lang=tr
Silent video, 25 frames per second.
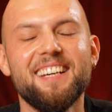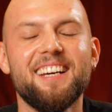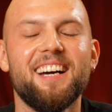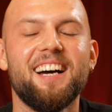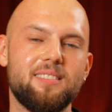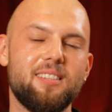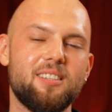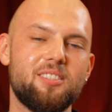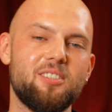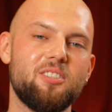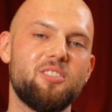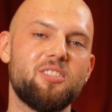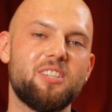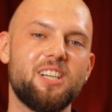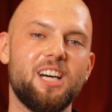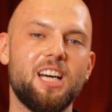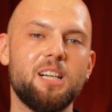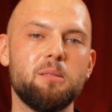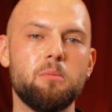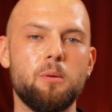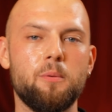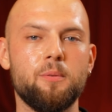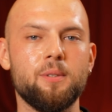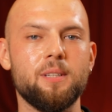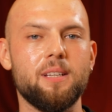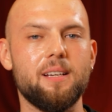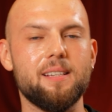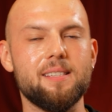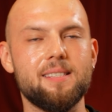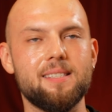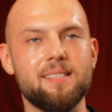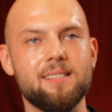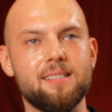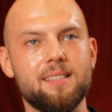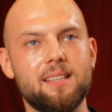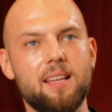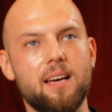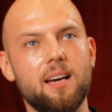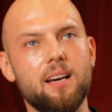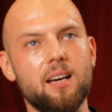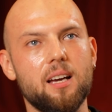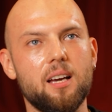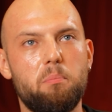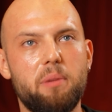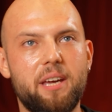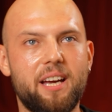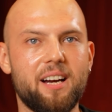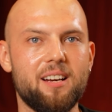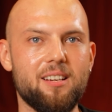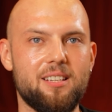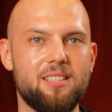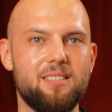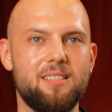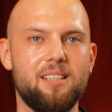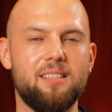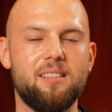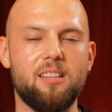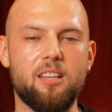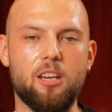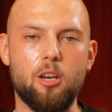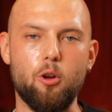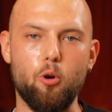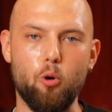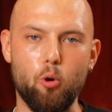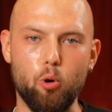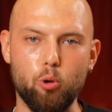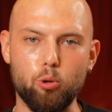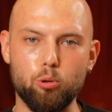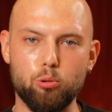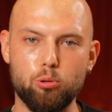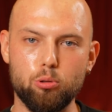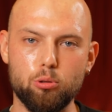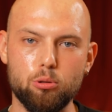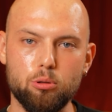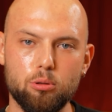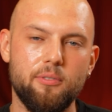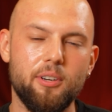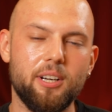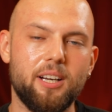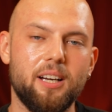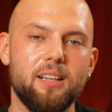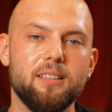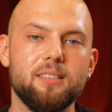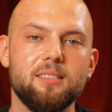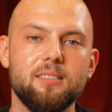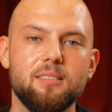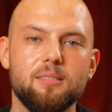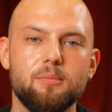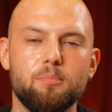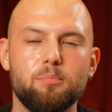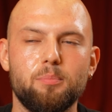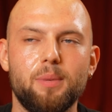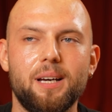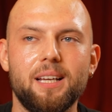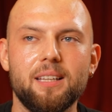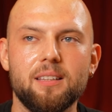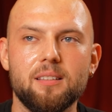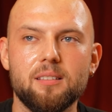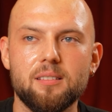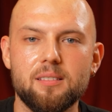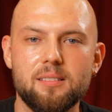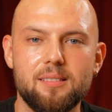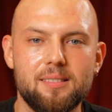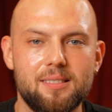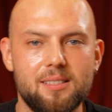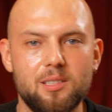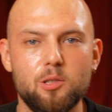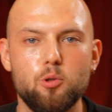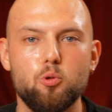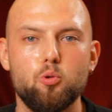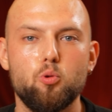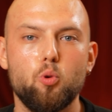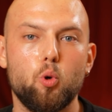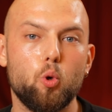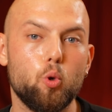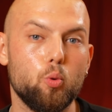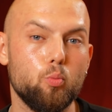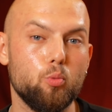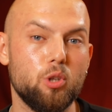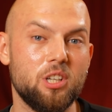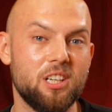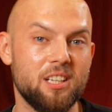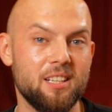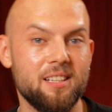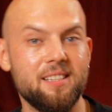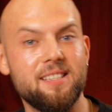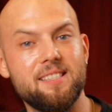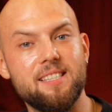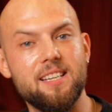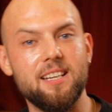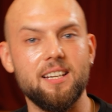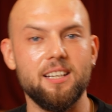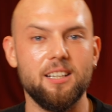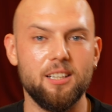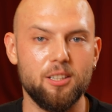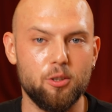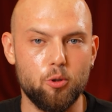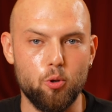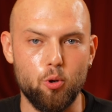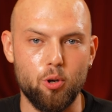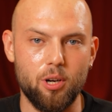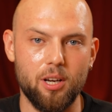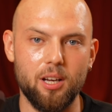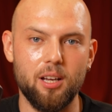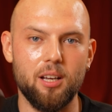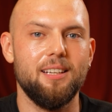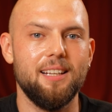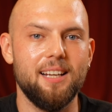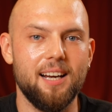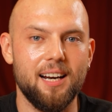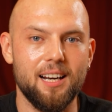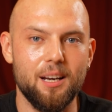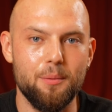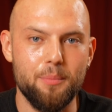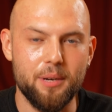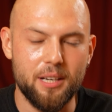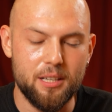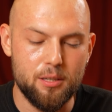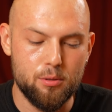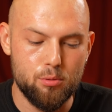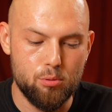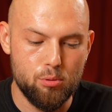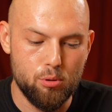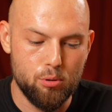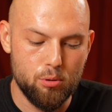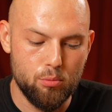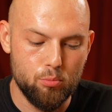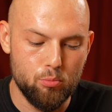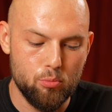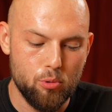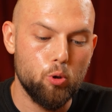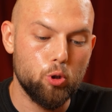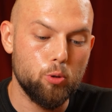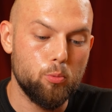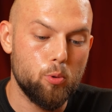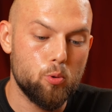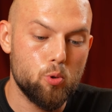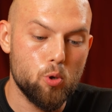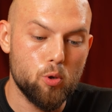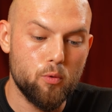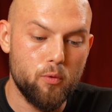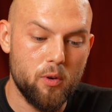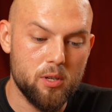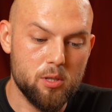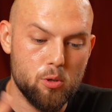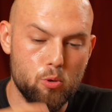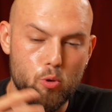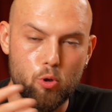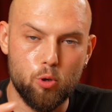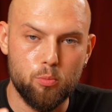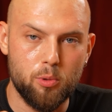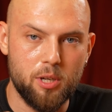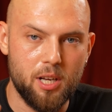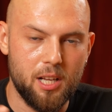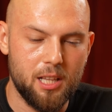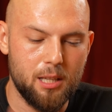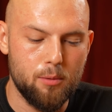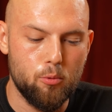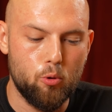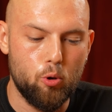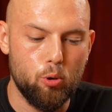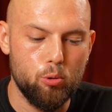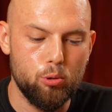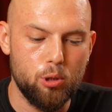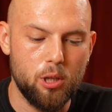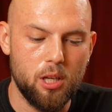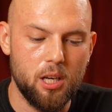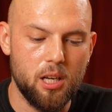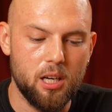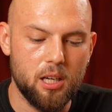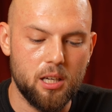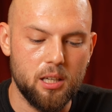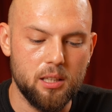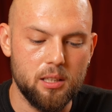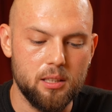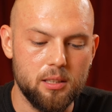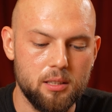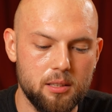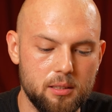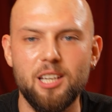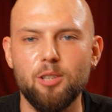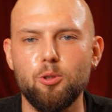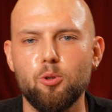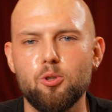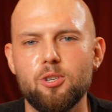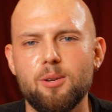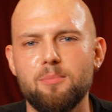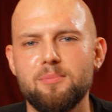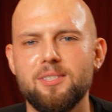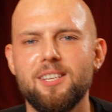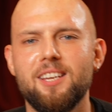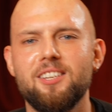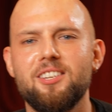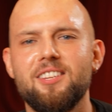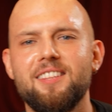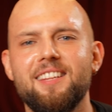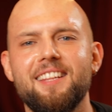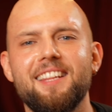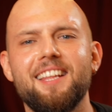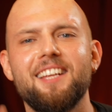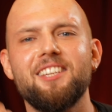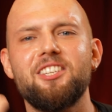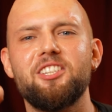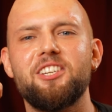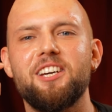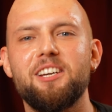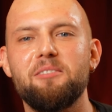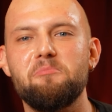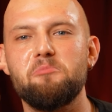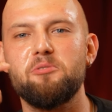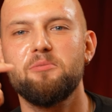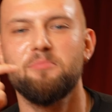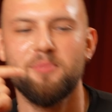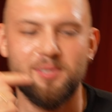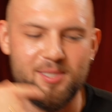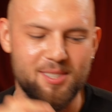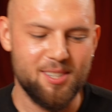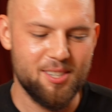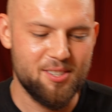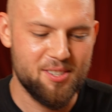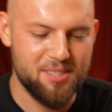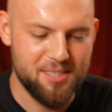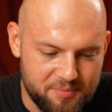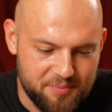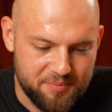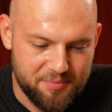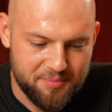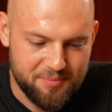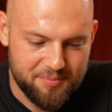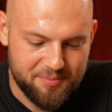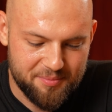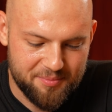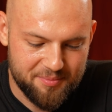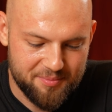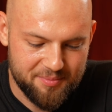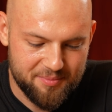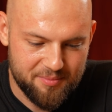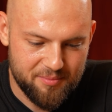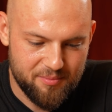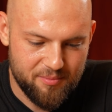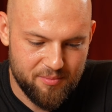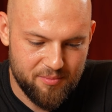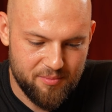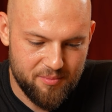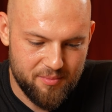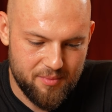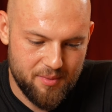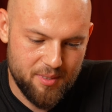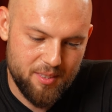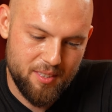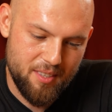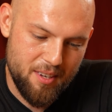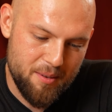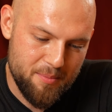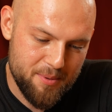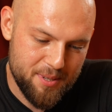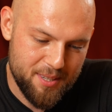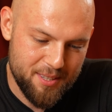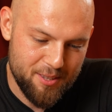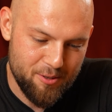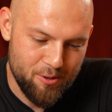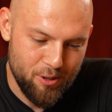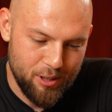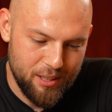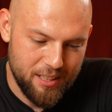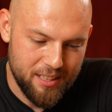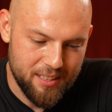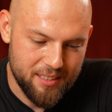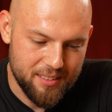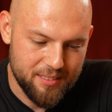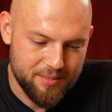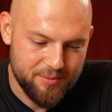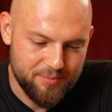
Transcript: Saça çıkarmamın aslında birkaç nedeni oldu. Fakat ben sizin yorumlarınıza göre ilerlemek istiyorum. YouTube'da çok fazla yorum geldi bu konuyla alakalı. Yiğit hocam sence neden çıkarmışsındır saçı? Sıcak Tabii ki de öyle.